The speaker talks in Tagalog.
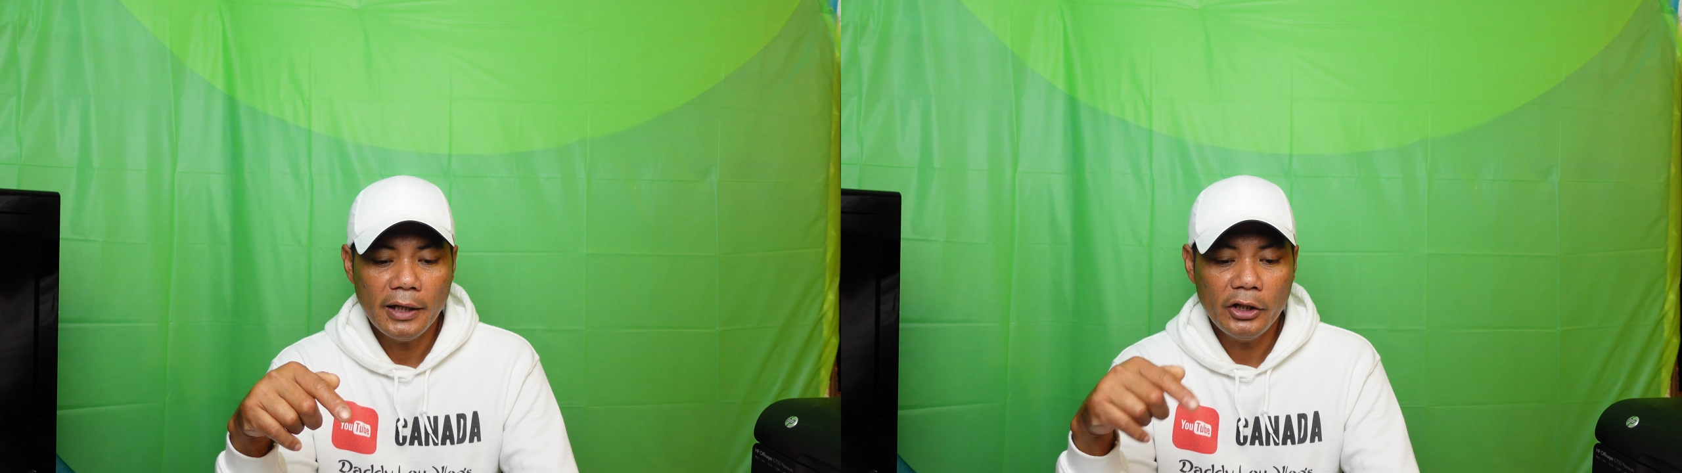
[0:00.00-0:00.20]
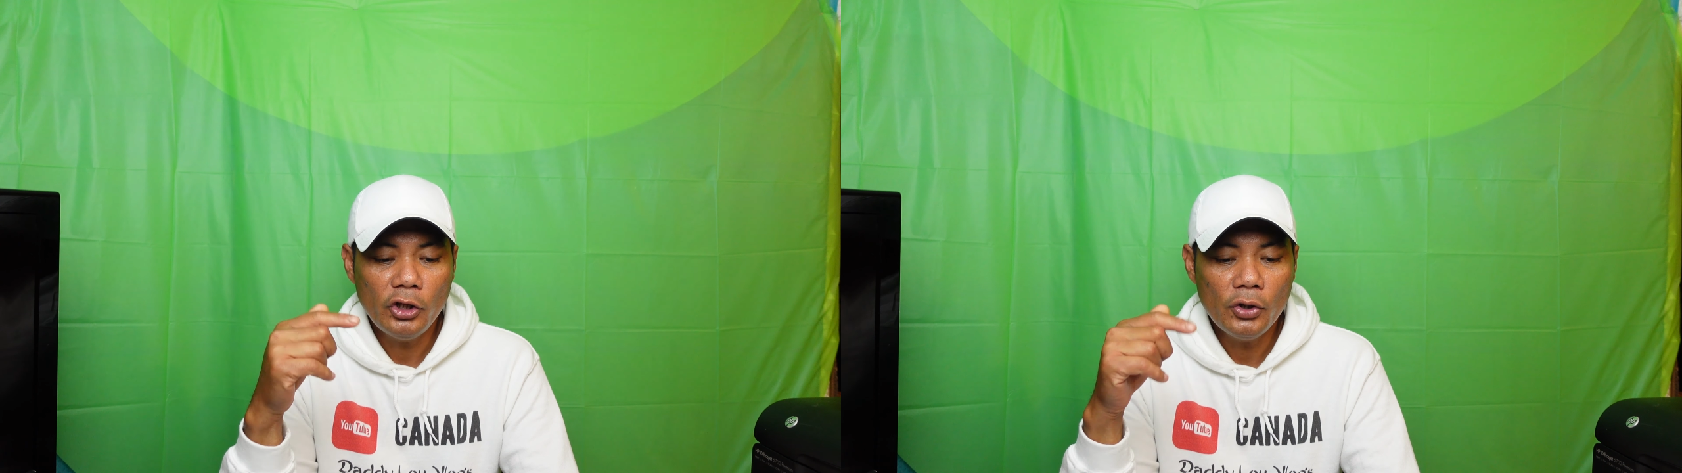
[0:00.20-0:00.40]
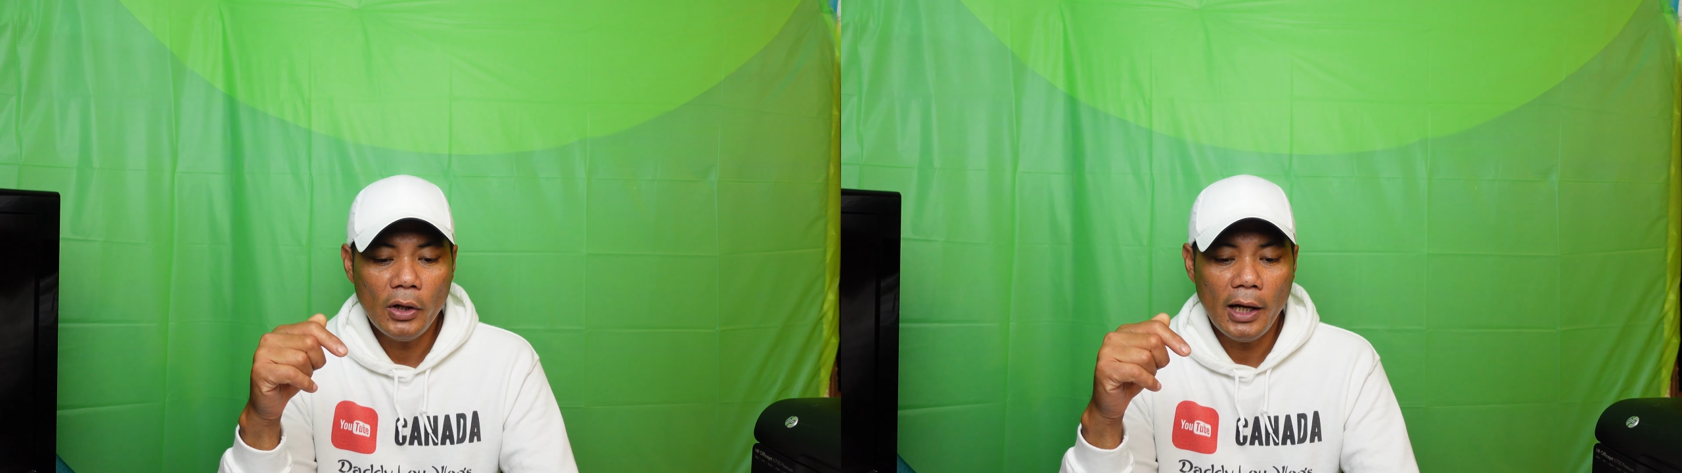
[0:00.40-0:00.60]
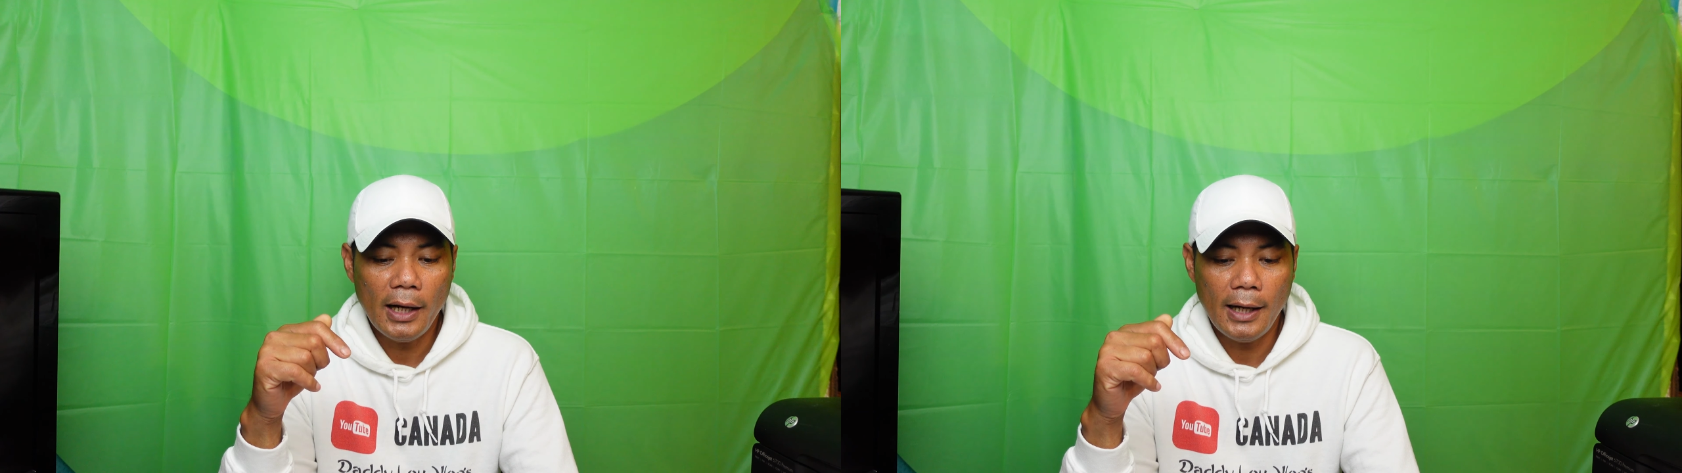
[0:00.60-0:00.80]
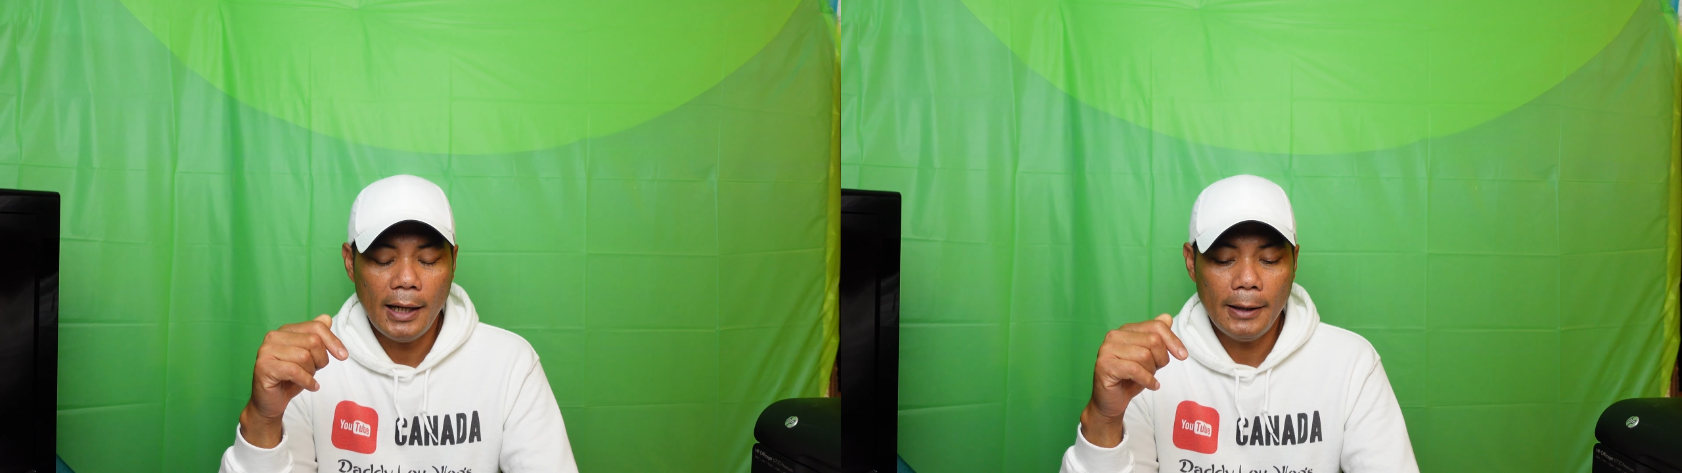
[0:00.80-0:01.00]
Ito yung
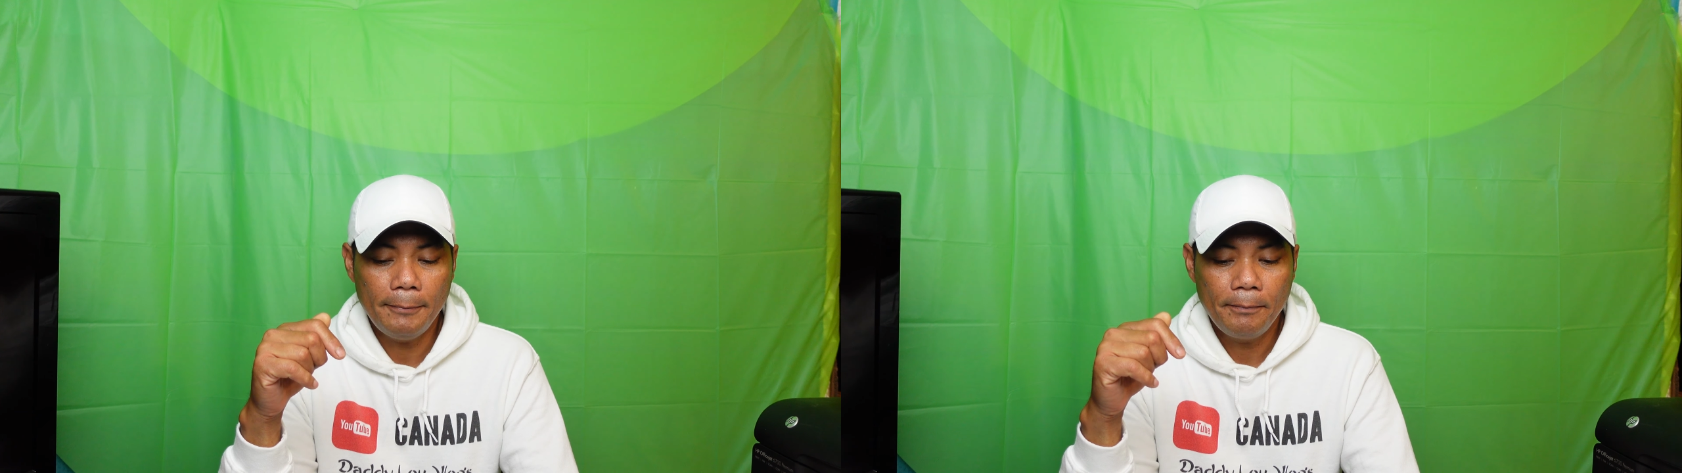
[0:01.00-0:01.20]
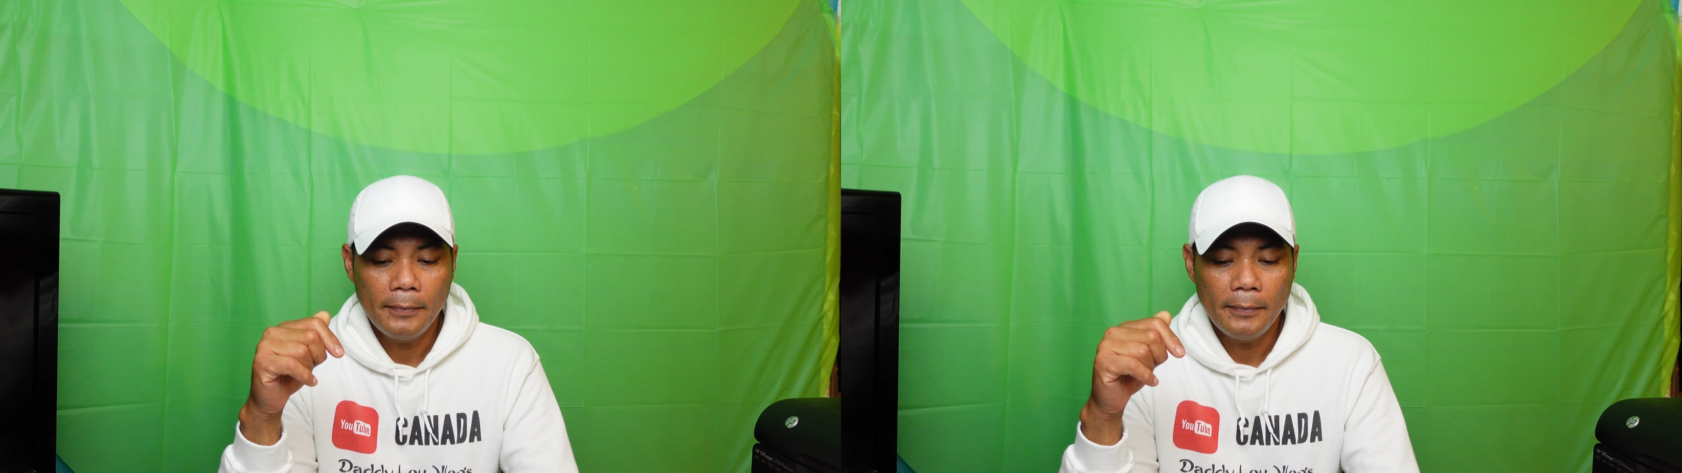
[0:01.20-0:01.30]
uh,